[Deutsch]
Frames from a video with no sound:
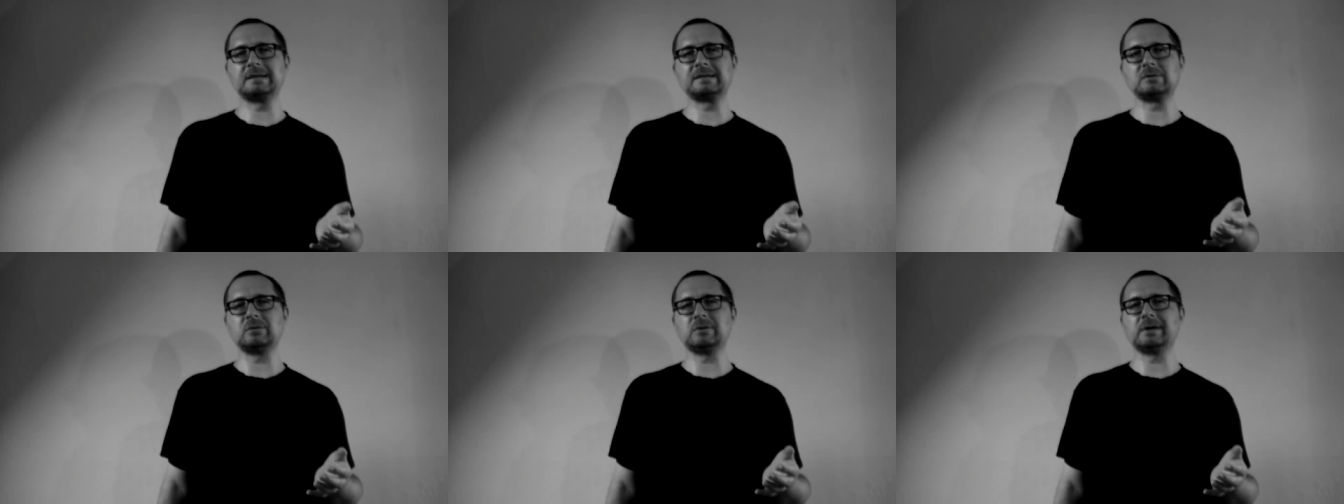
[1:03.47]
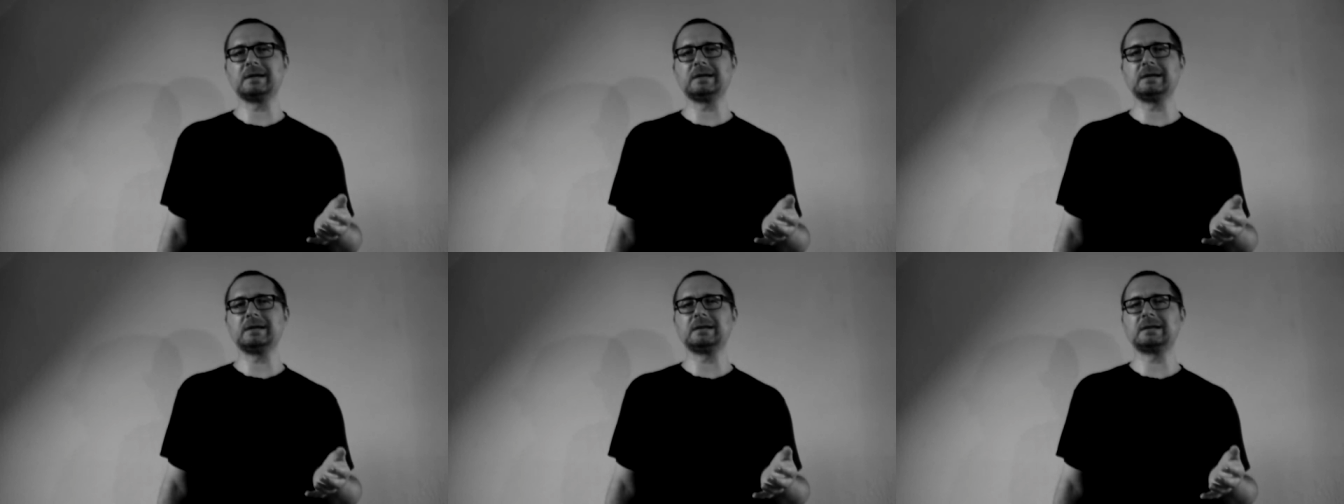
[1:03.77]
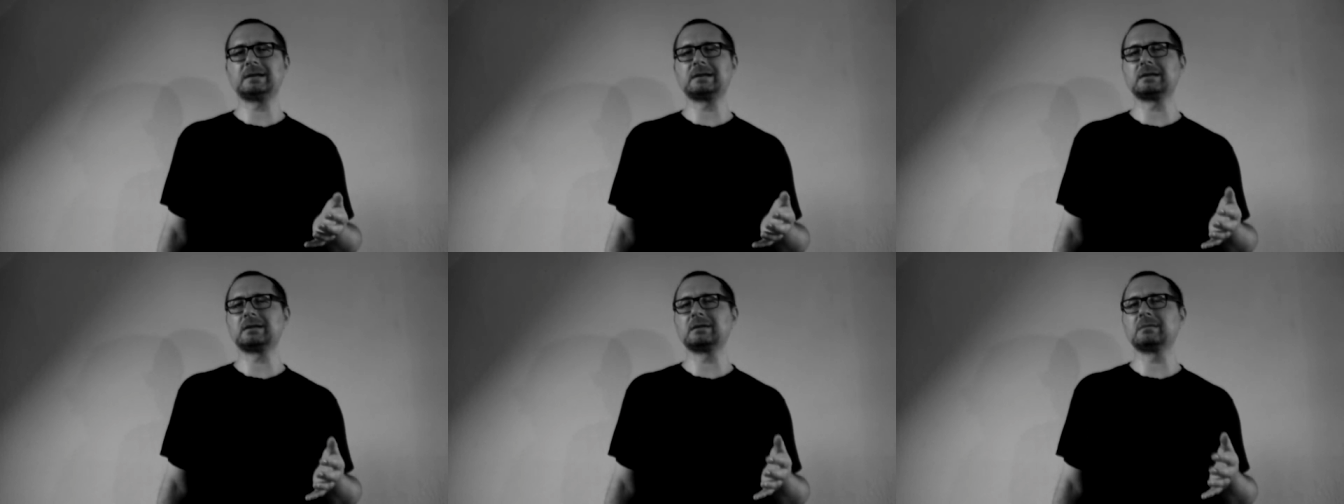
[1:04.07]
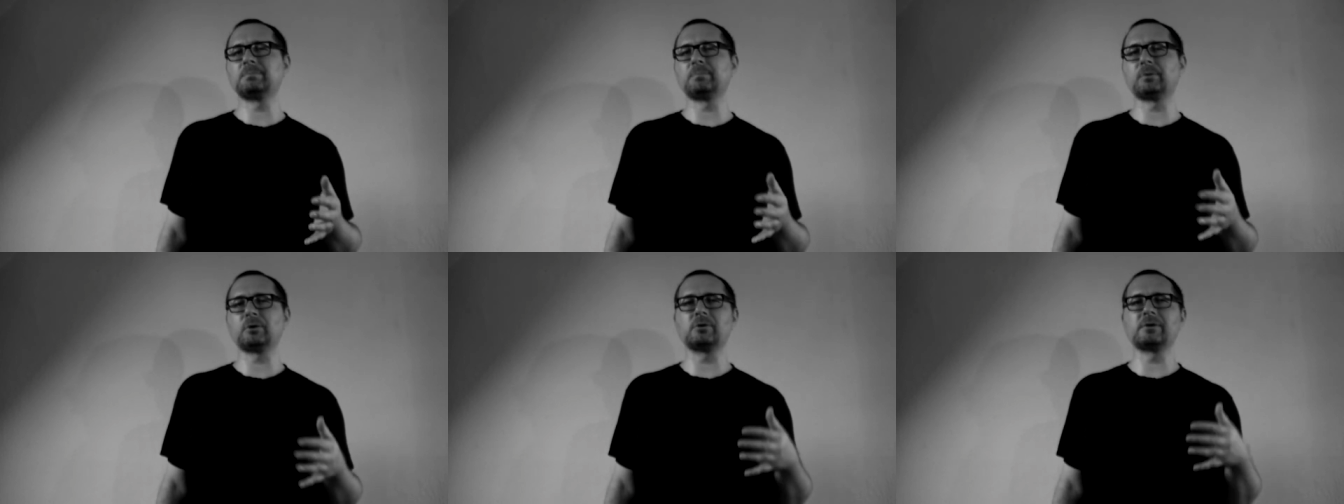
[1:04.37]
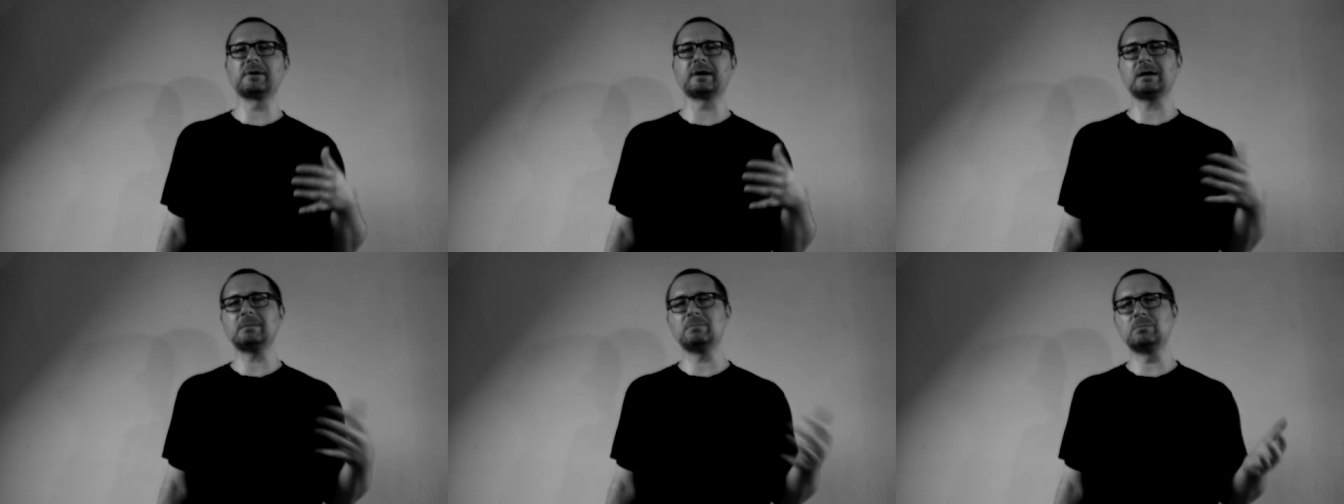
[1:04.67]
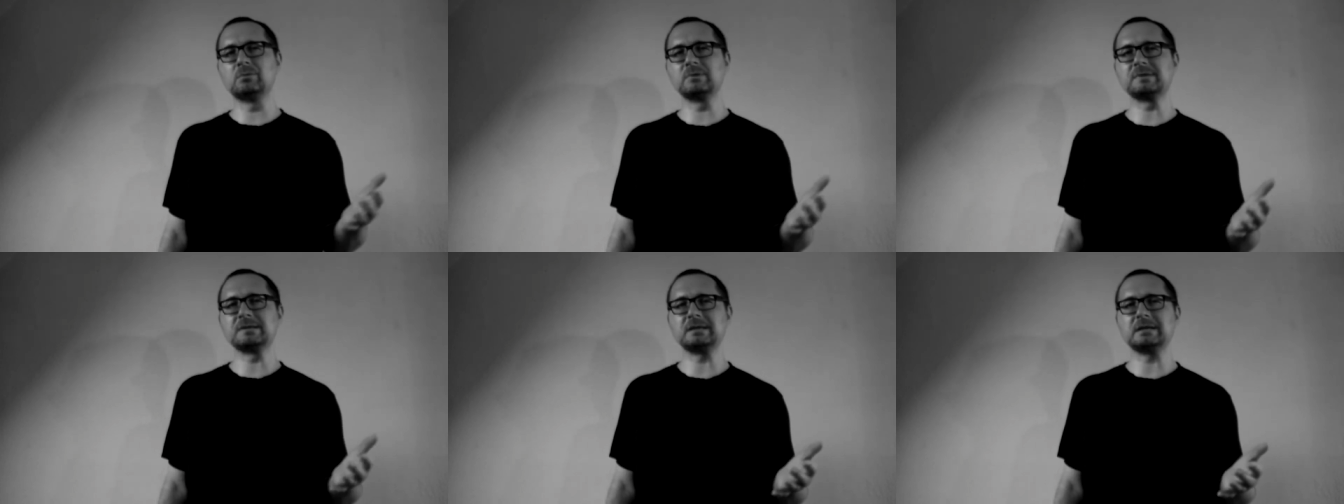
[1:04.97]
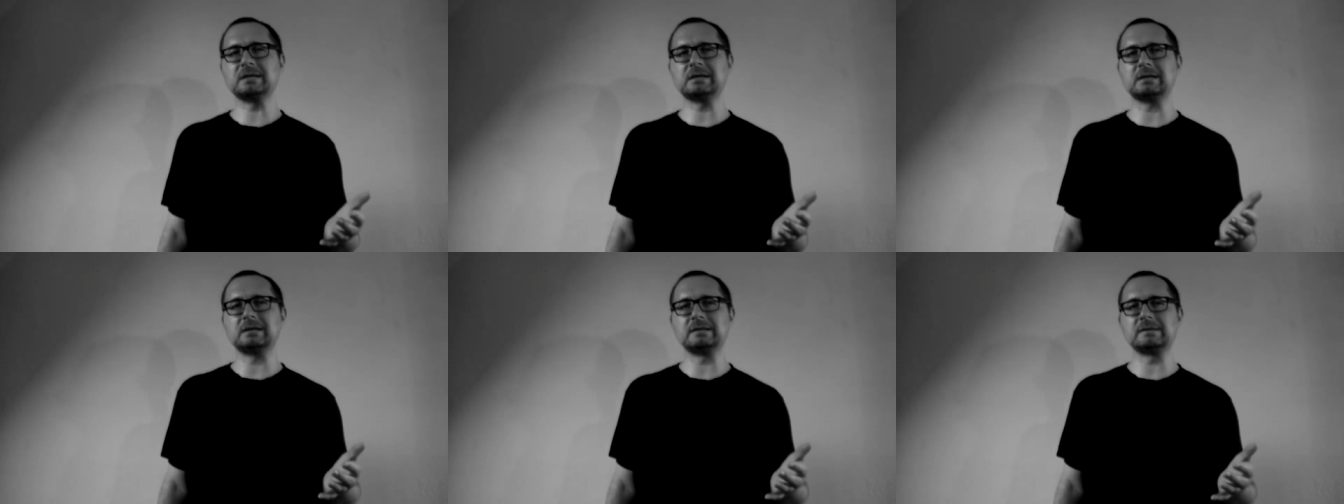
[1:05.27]
sogenannten
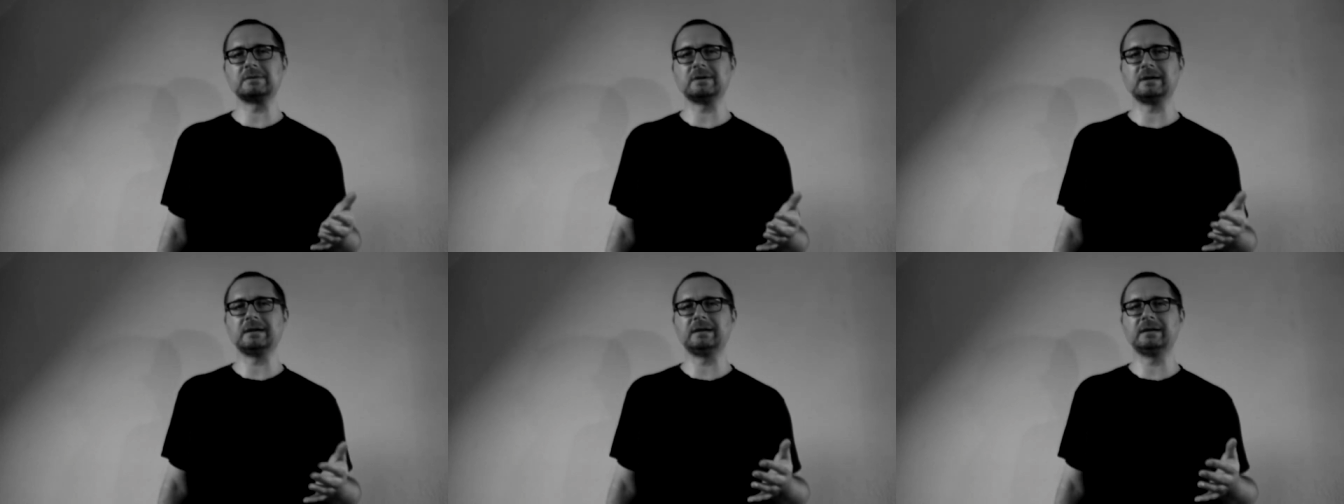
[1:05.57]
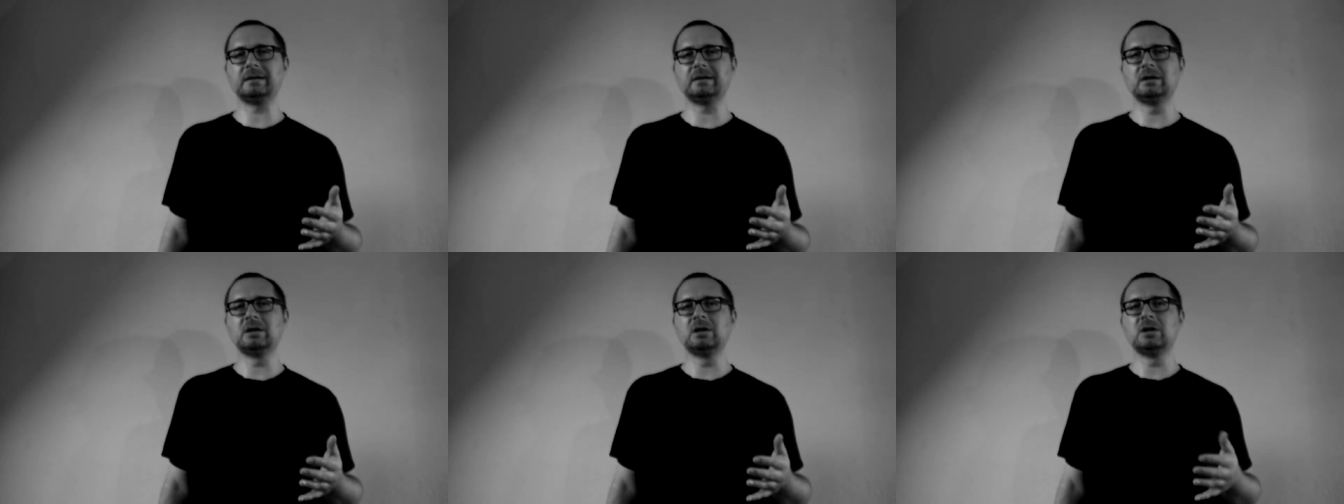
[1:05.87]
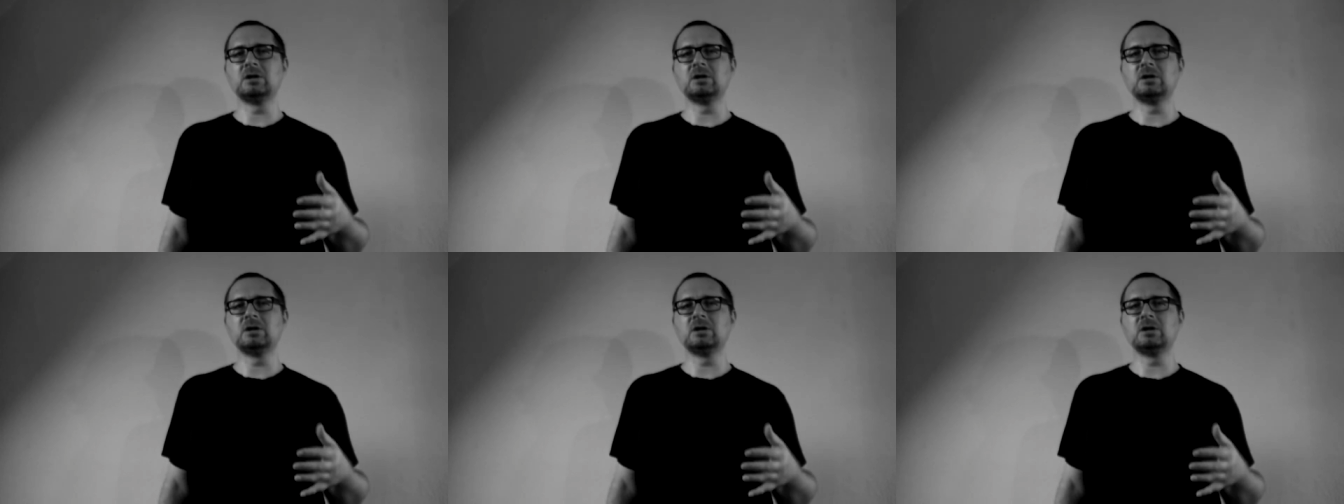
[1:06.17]
Programmmusik, also eine